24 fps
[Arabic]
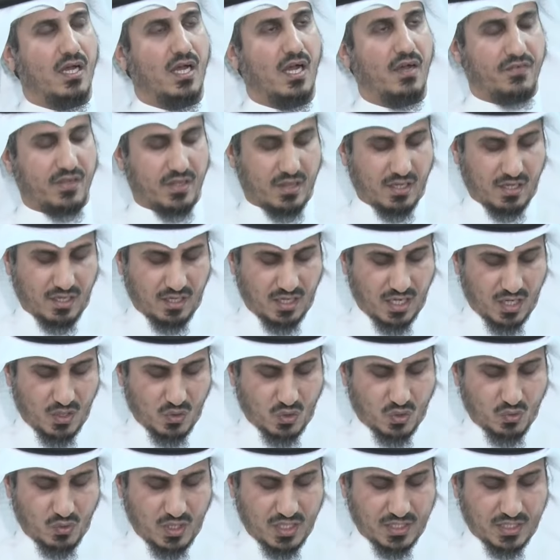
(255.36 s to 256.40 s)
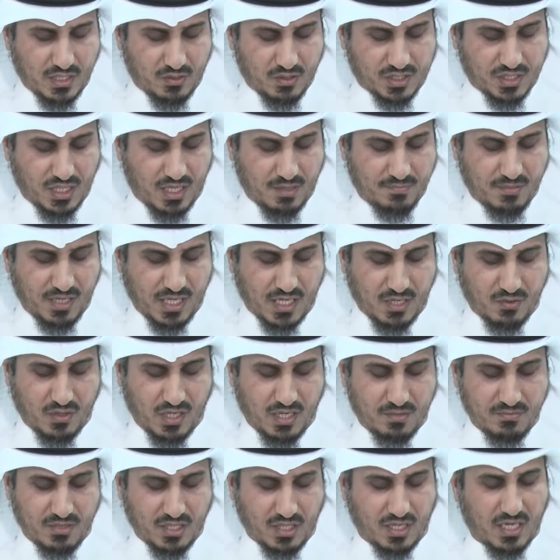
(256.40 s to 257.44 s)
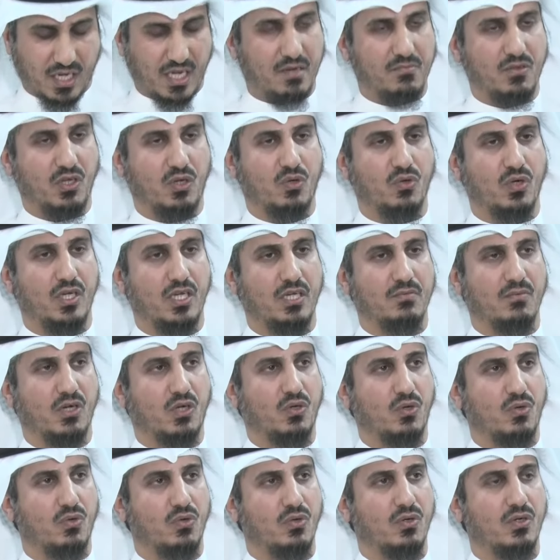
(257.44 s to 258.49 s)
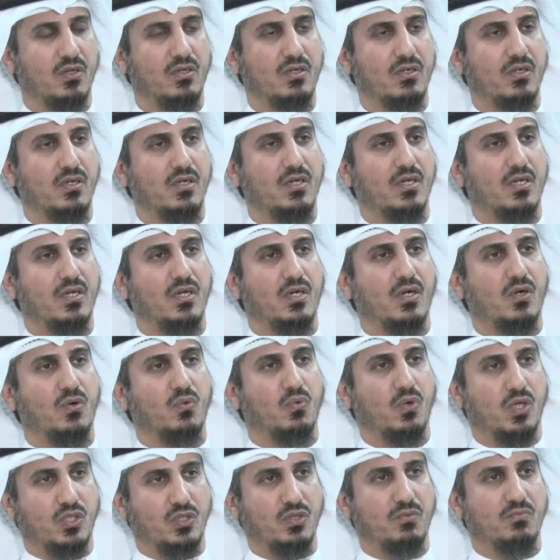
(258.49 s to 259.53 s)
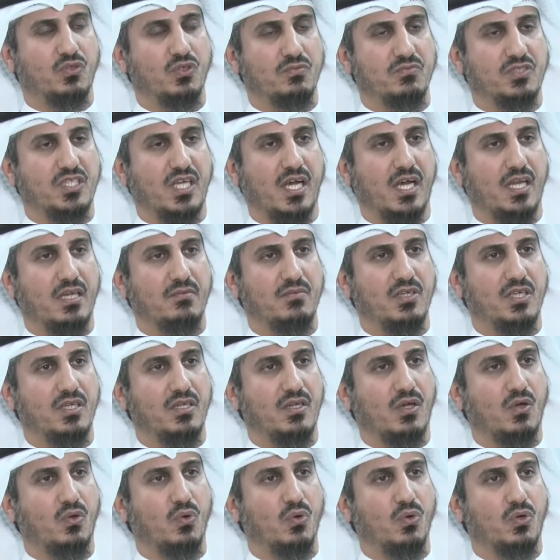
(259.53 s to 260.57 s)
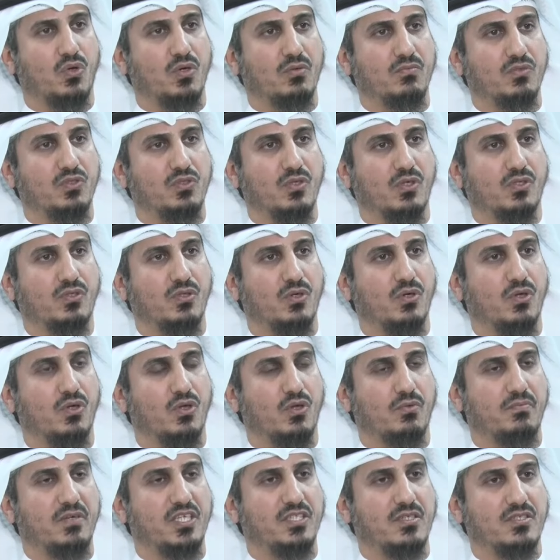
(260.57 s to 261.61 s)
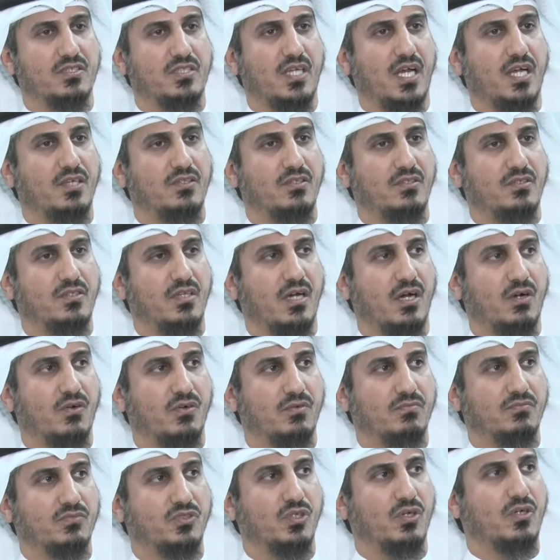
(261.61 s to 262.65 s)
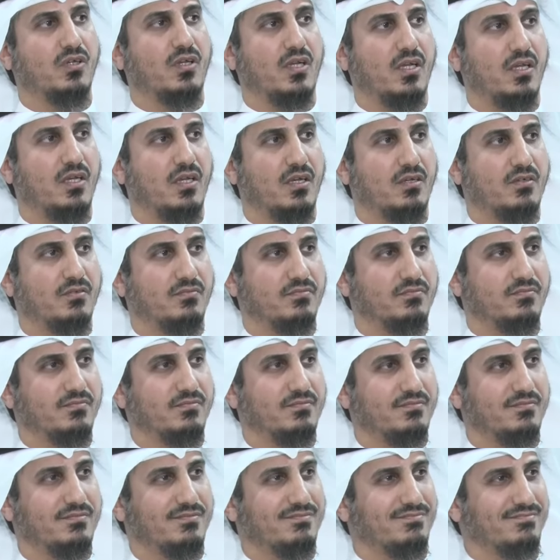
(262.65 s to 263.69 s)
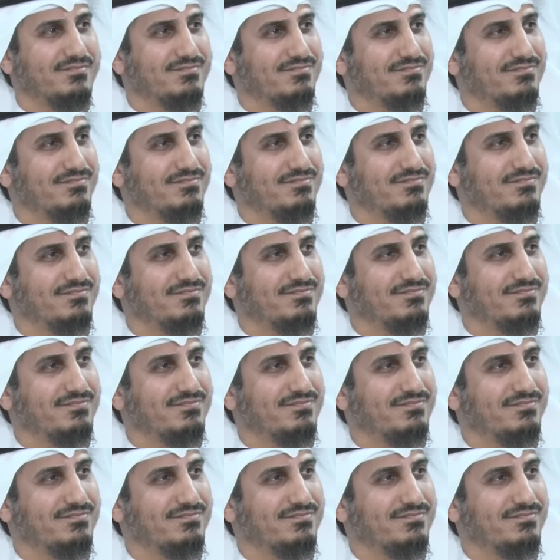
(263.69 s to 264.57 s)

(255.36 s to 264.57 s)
حفظ الله الكويت وشعبها وأميرها من كل مكروه ودمتم سالمين أخوكم الدكتور بدر زايد الداهم شكرا لكم